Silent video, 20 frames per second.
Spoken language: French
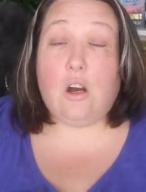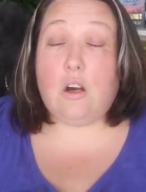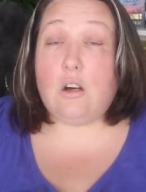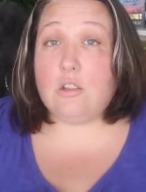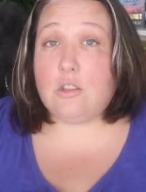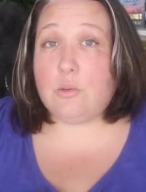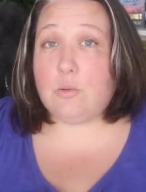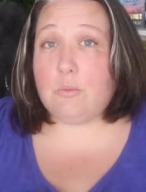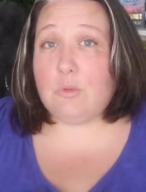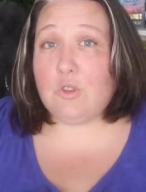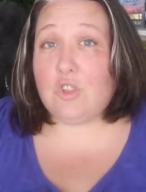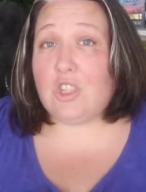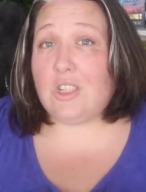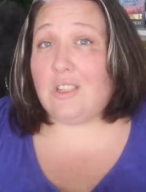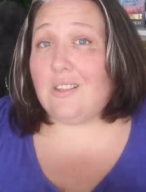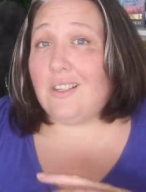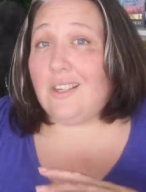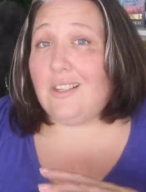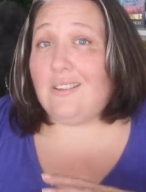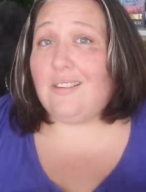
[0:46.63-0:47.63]
en ce moment
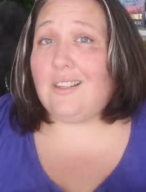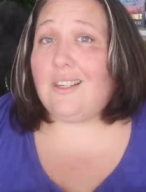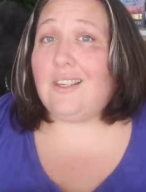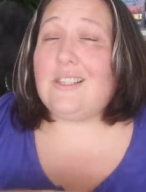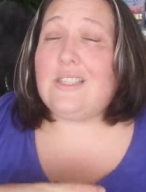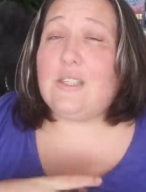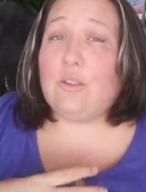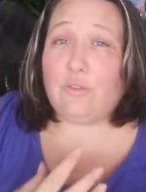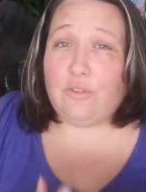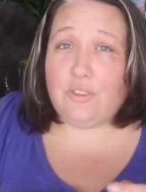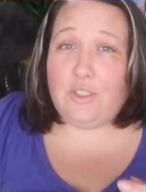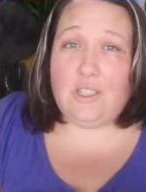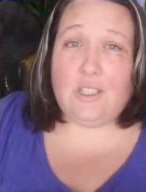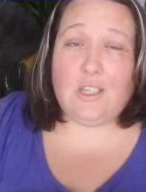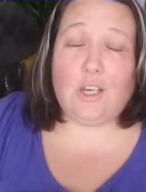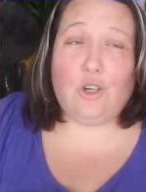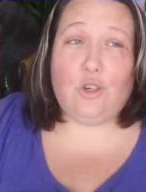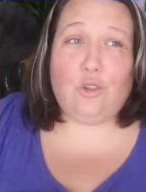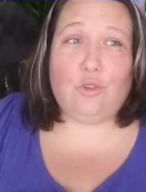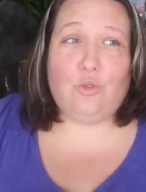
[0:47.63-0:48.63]
j'ai très très envie
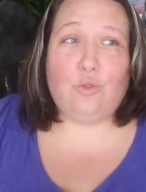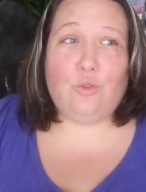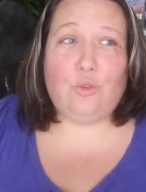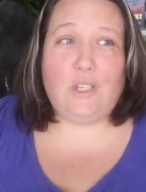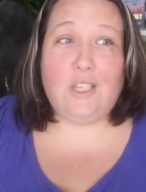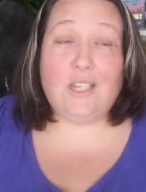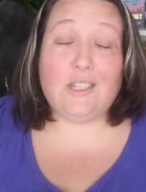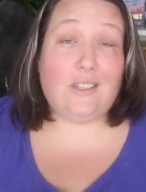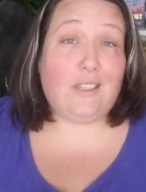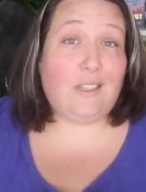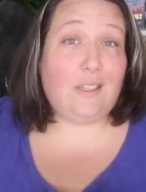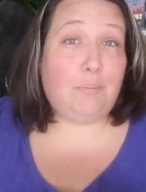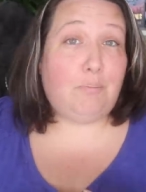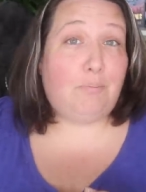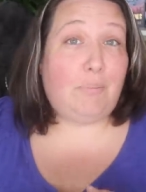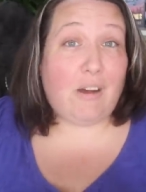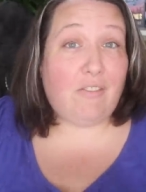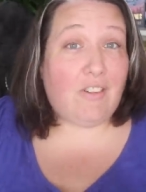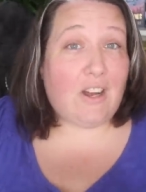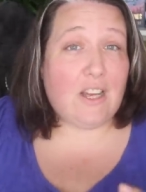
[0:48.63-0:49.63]
euh, de lire des
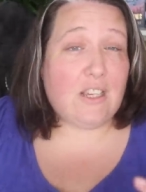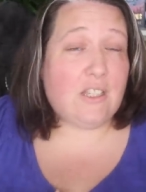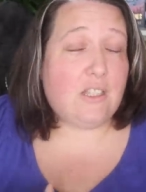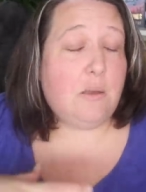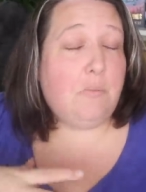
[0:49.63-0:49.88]
pavasses,